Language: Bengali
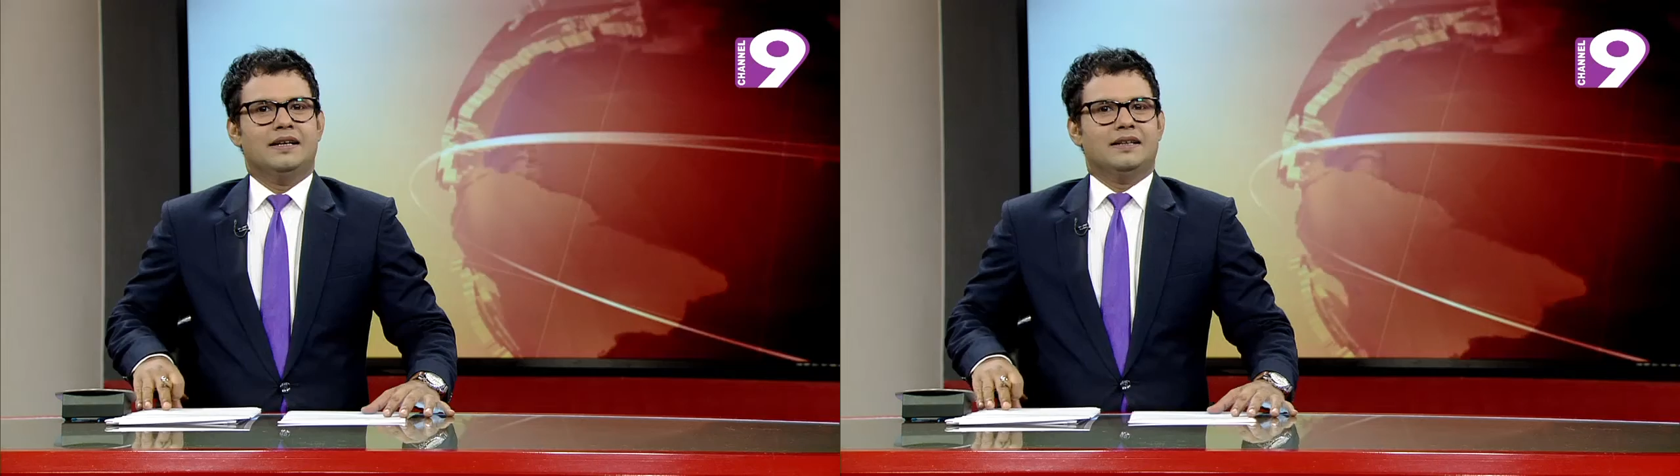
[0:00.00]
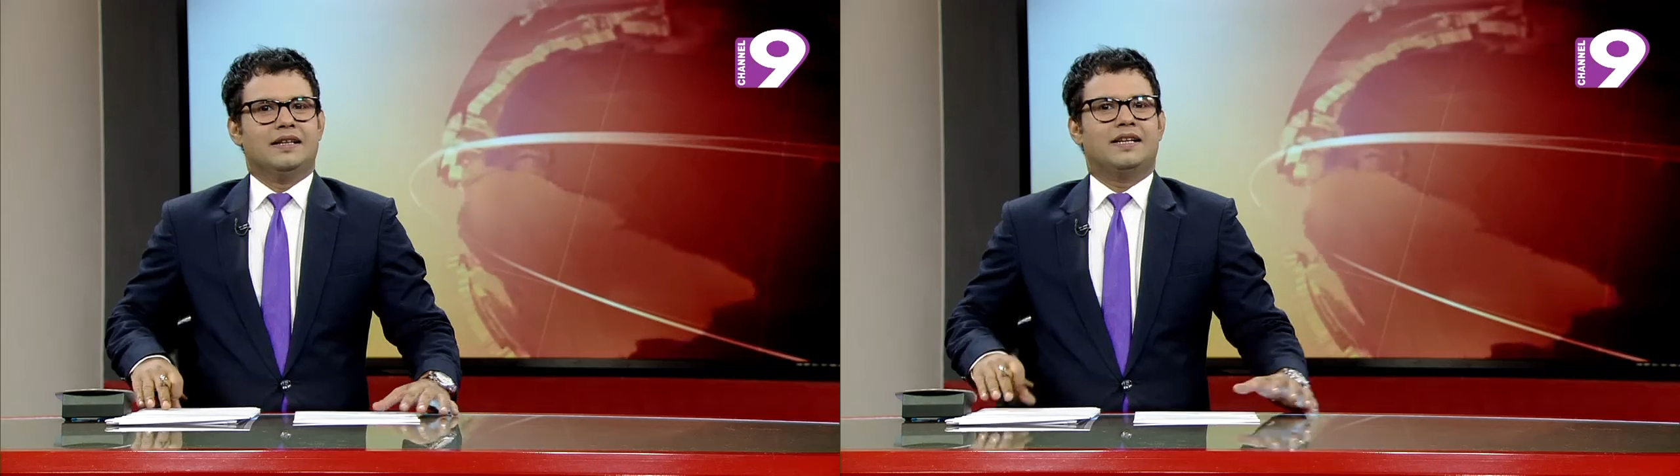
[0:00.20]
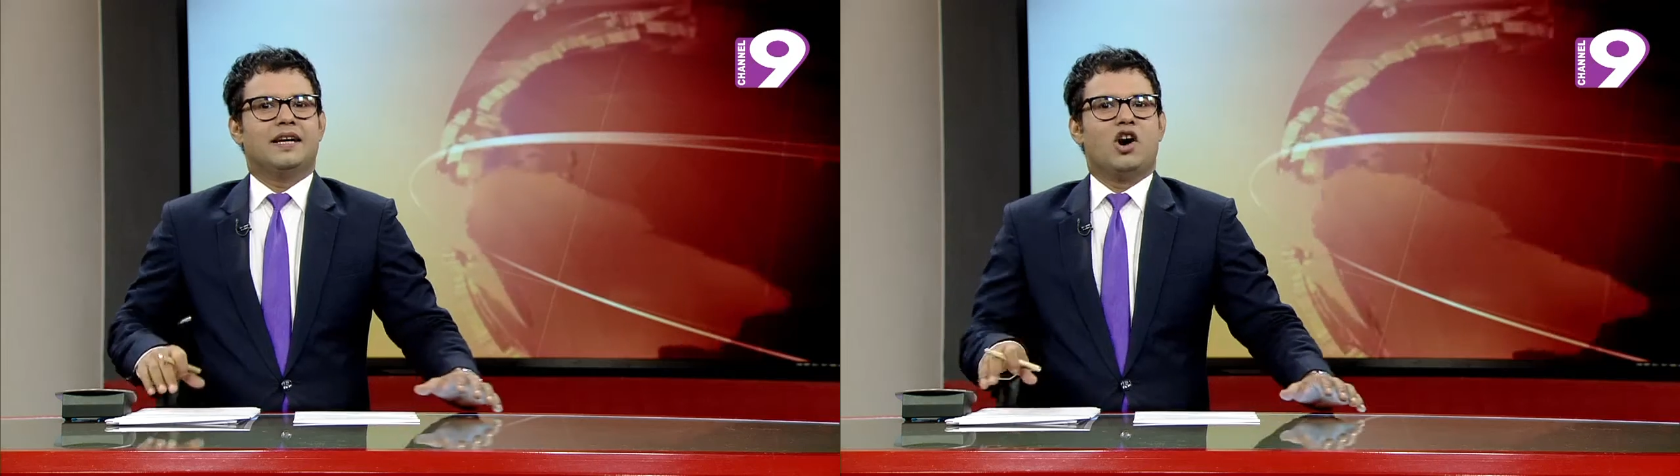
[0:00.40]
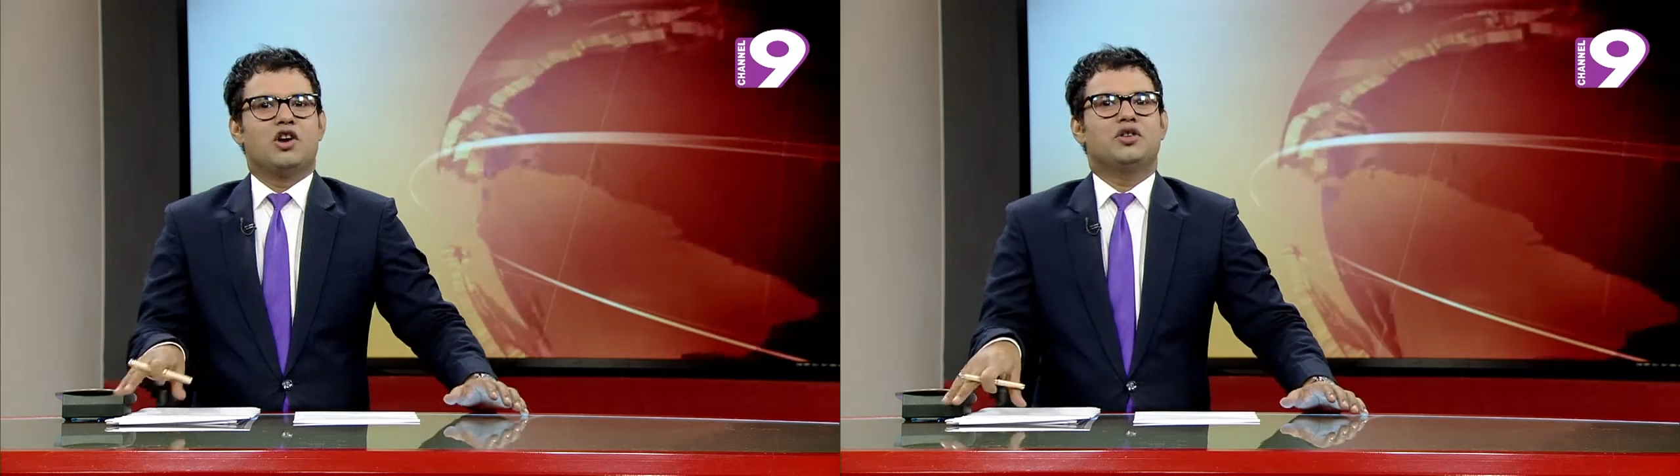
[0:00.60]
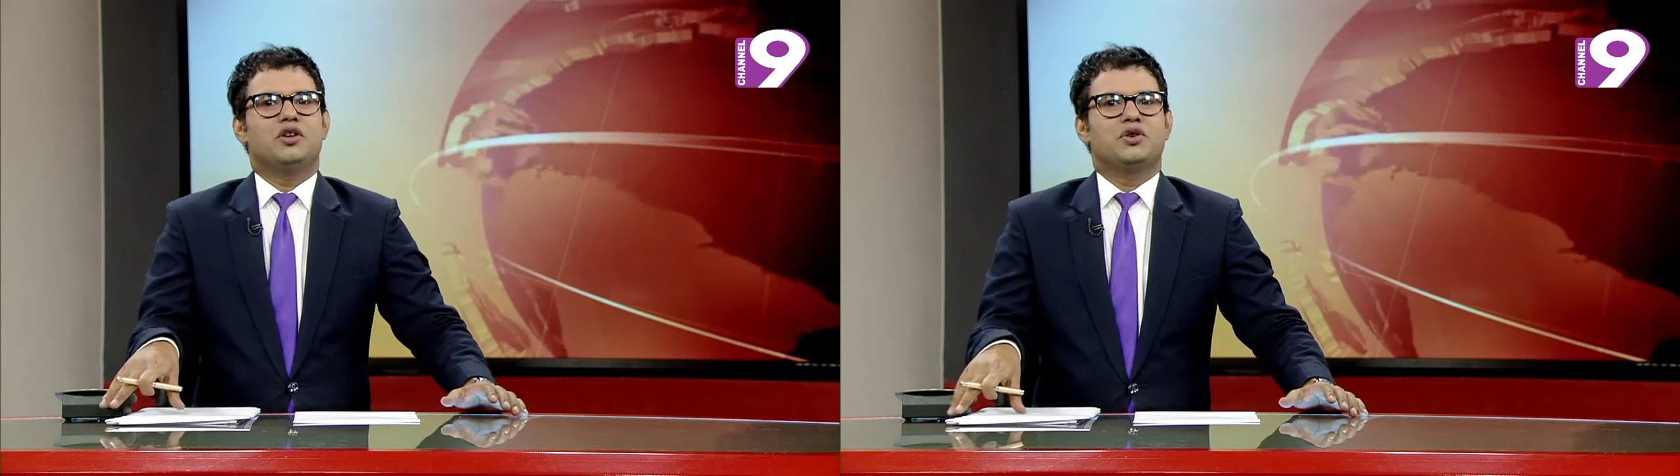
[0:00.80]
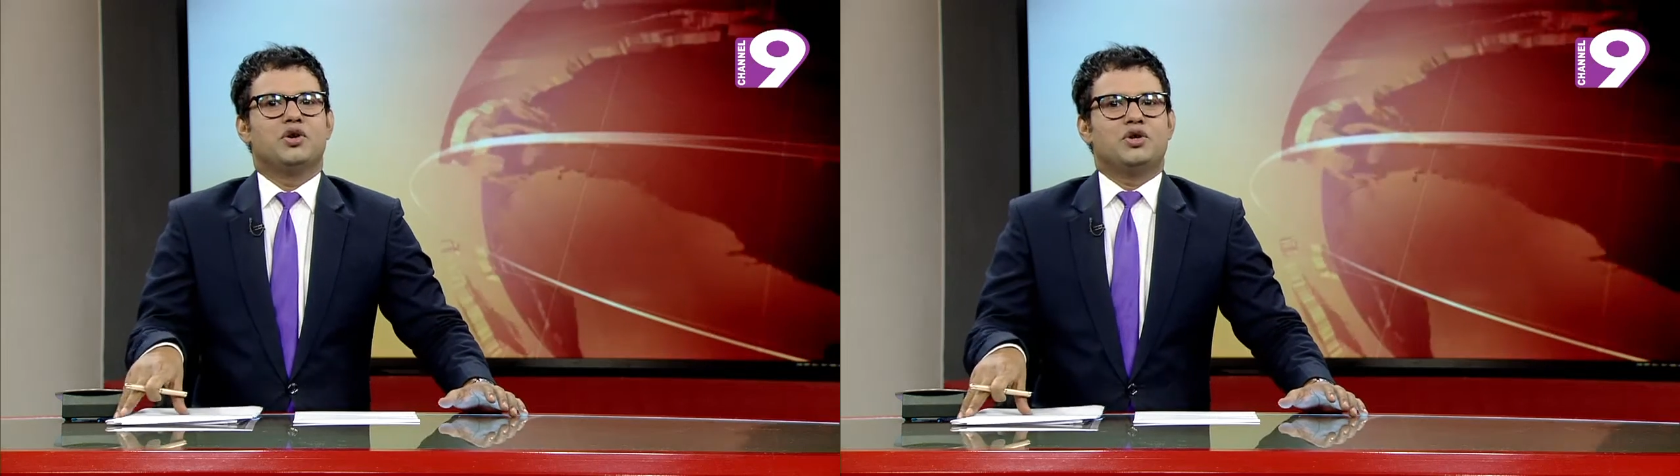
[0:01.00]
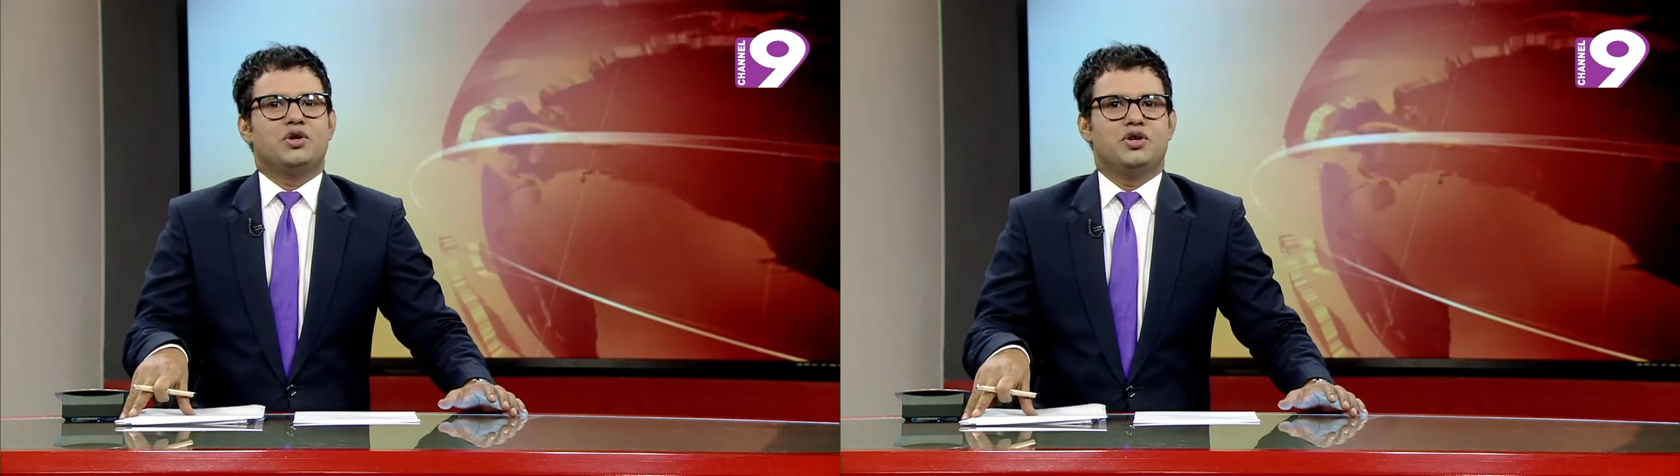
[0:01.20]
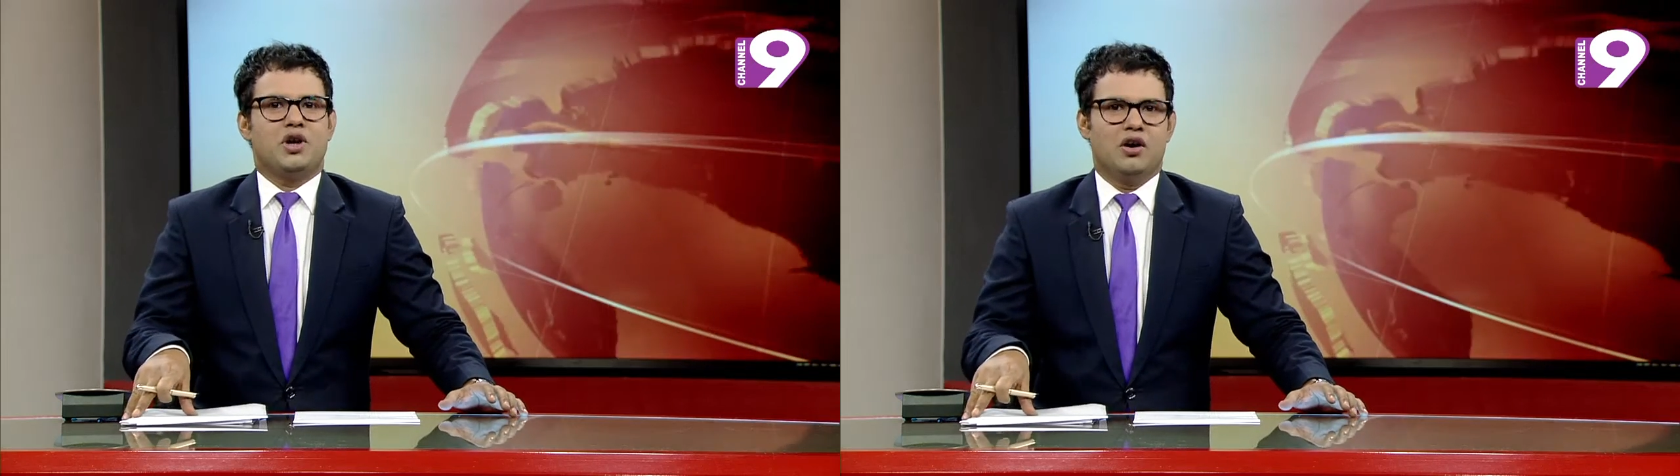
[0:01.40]
দেশে গণতন্ত্র
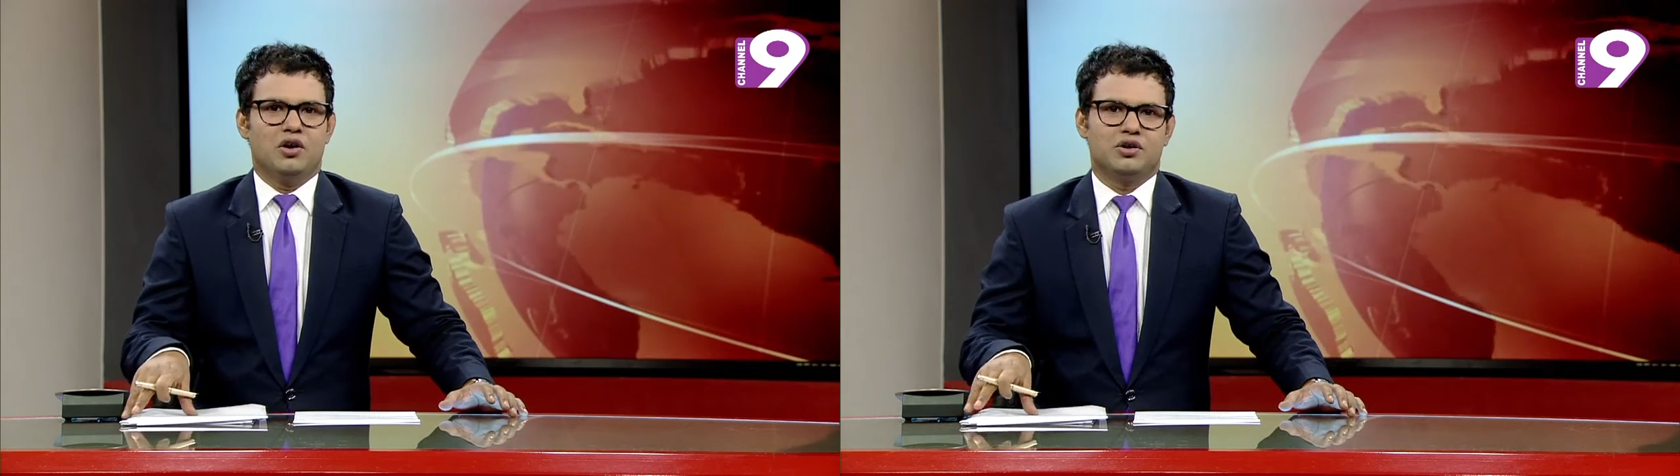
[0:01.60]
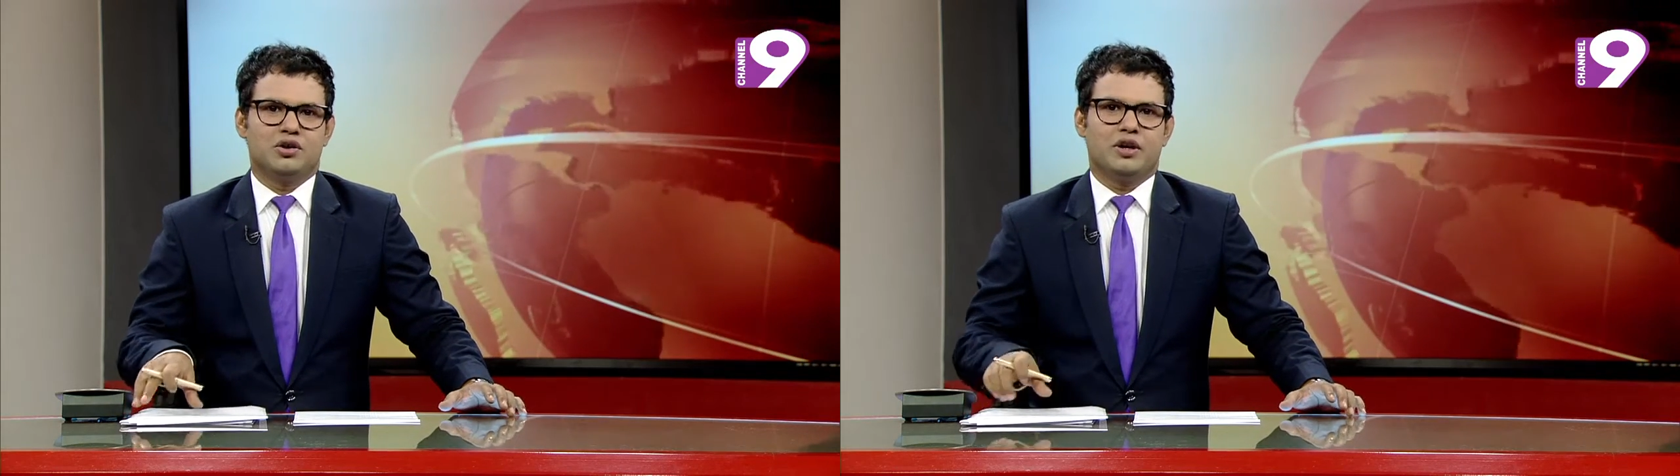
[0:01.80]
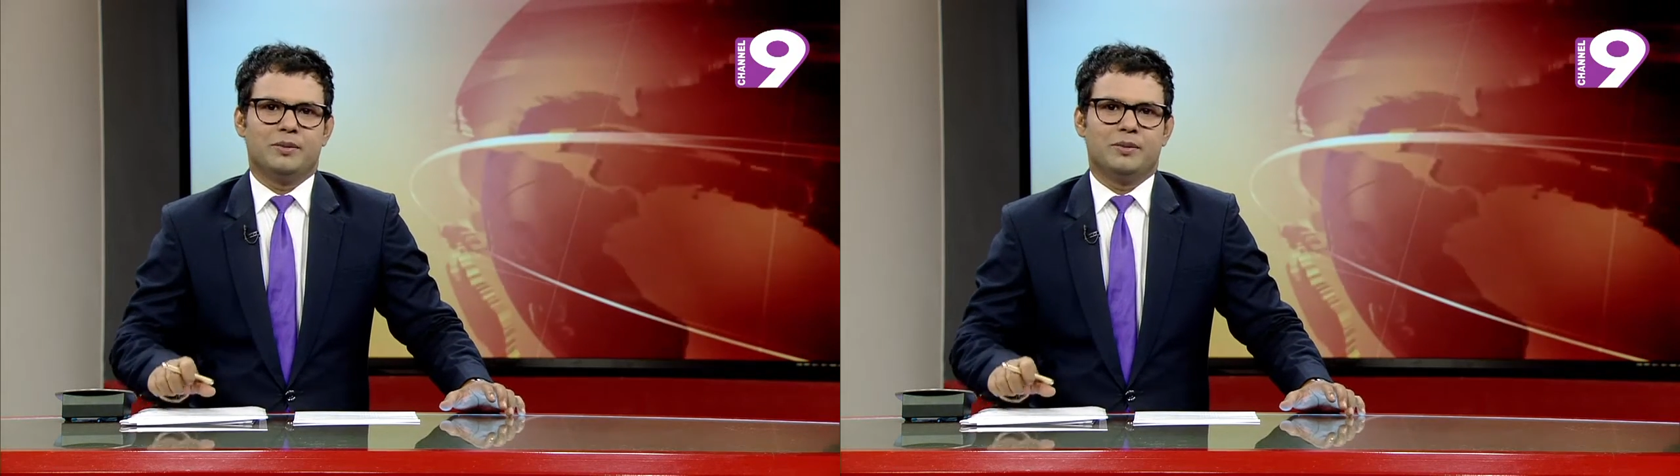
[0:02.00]
সুসংহত